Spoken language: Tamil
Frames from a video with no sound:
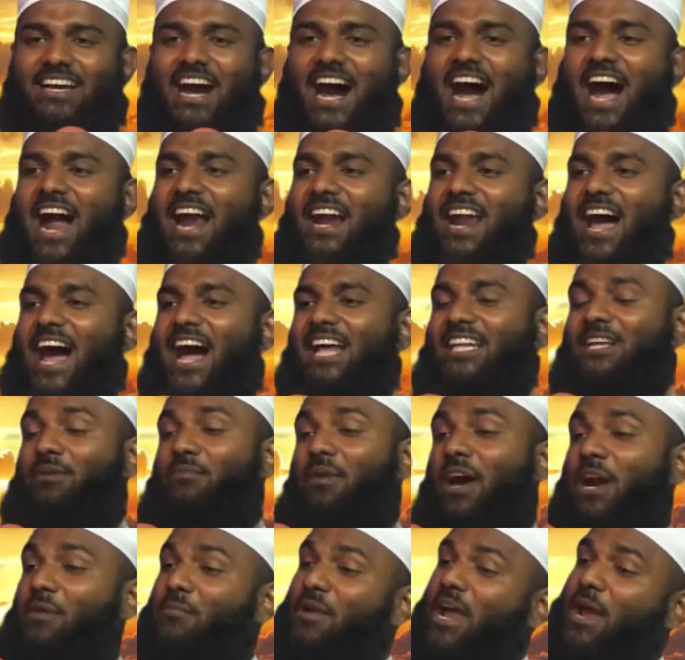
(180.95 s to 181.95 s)
காணாத
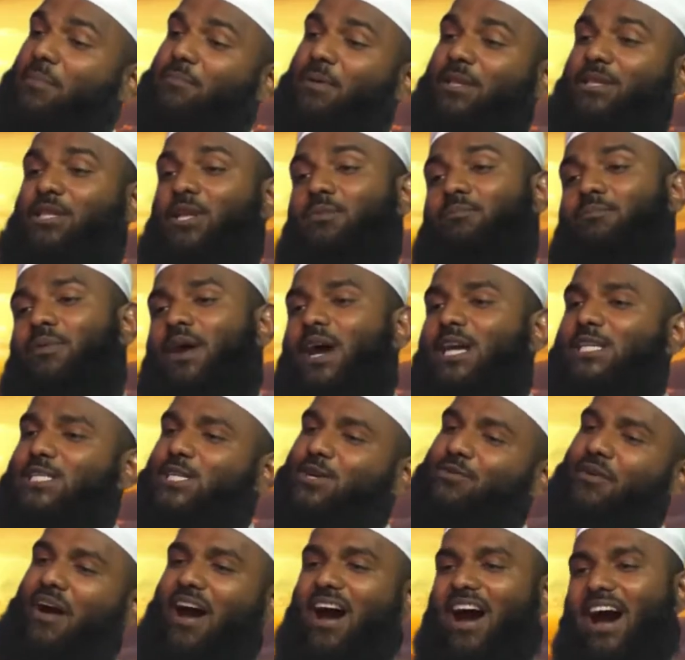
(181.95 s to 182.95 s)
மறுமையை பற்றி
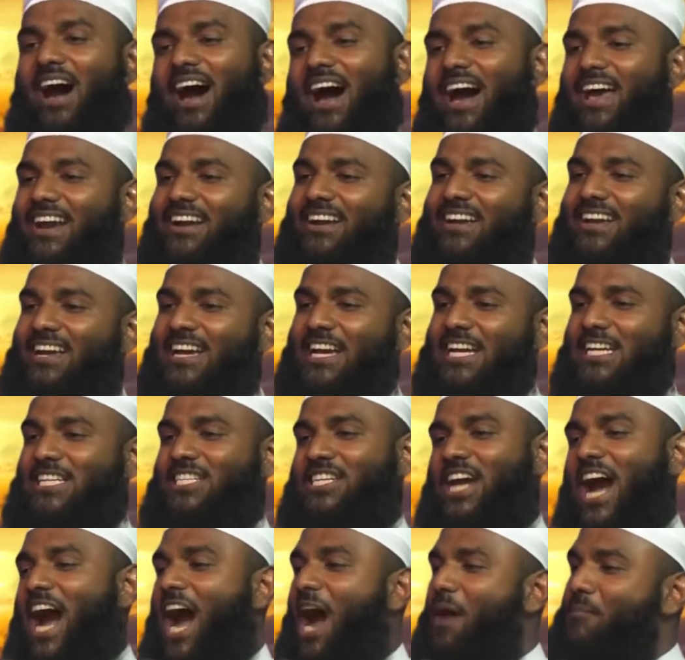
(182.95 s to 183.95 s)
பேசுவார்
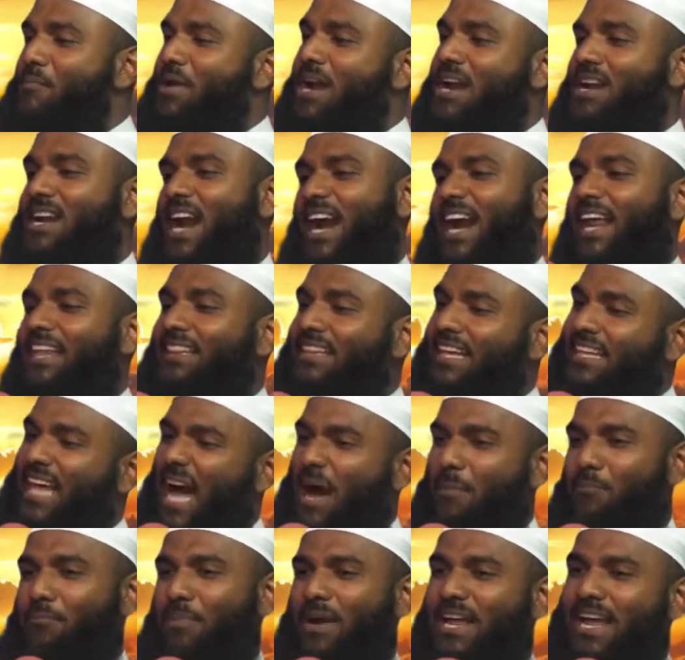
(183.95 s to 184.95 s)
ஷாமில் நடந்தது
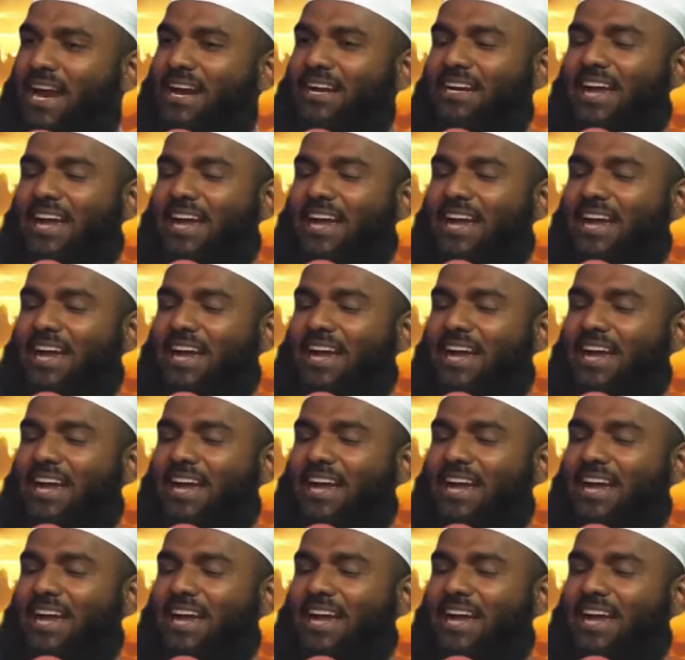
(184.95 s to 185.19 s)
அப்படி